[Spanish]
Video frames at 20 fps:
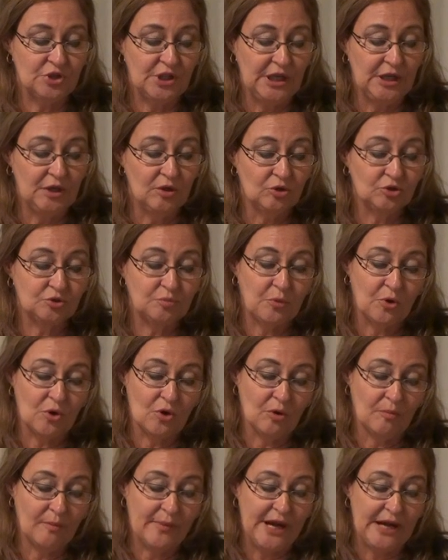siglos,
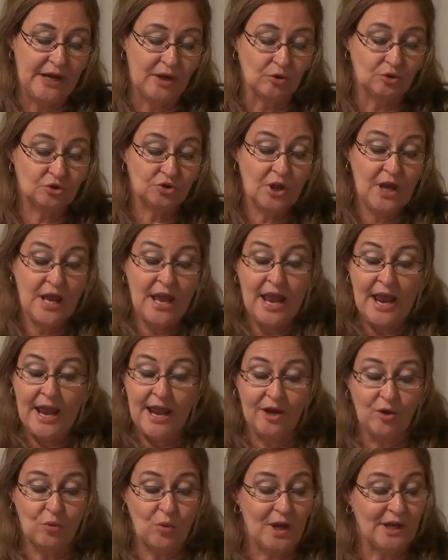por lo menos,
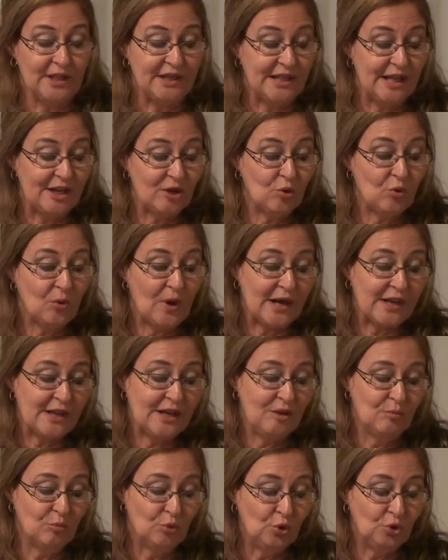en cualquier lugar
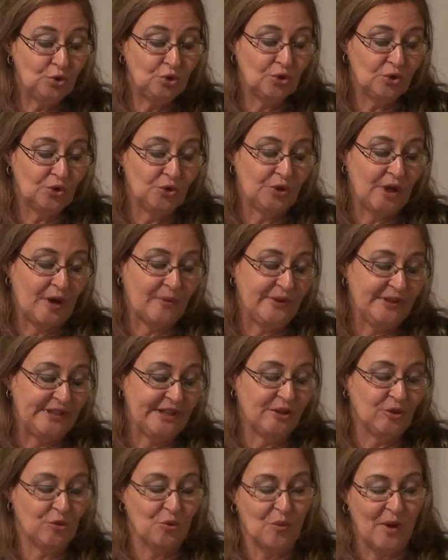del mundo donde
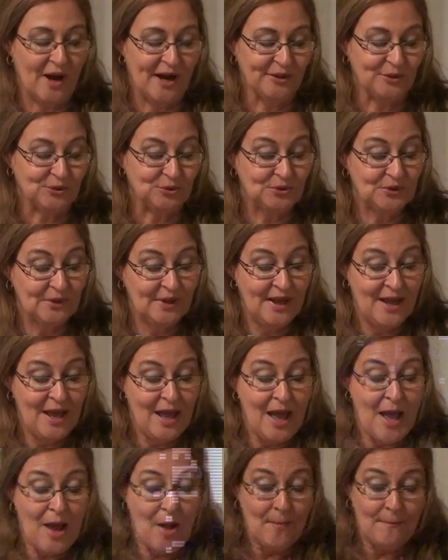habiten cubanos,
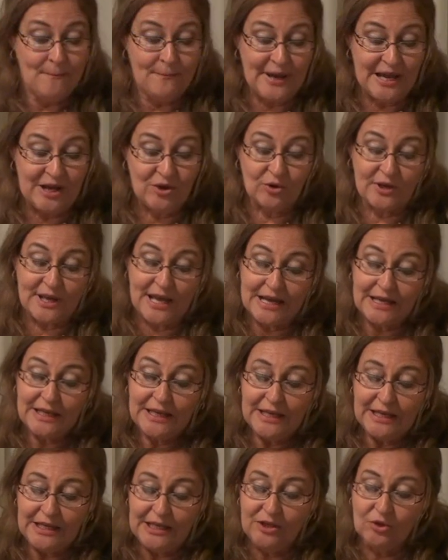pero que ha
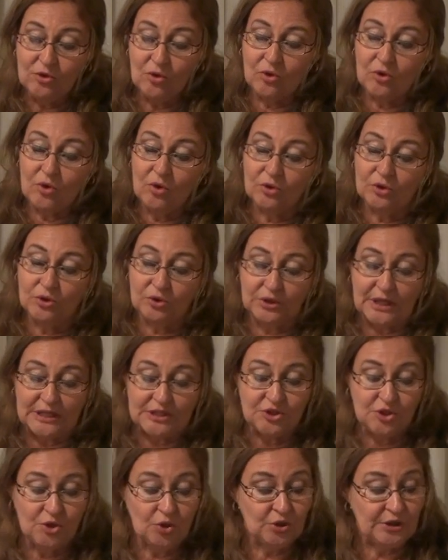adquirido
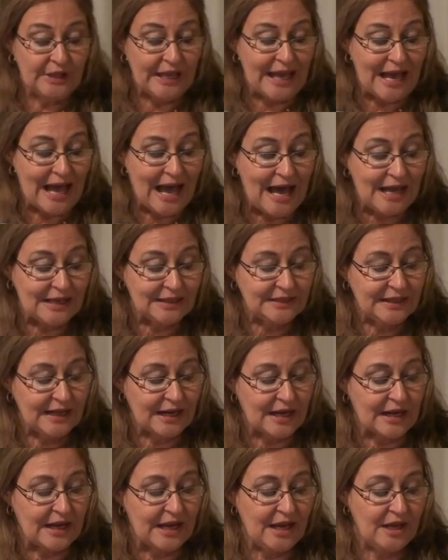connotación de
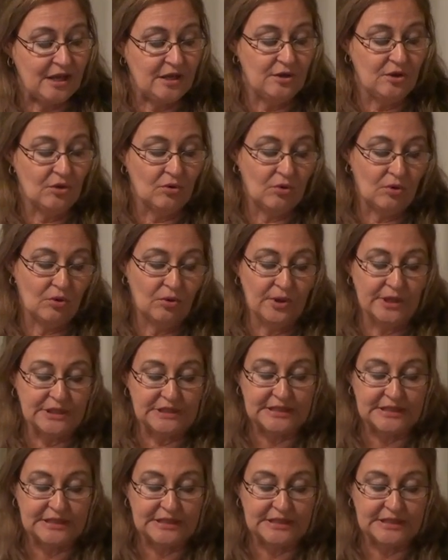arte regio o de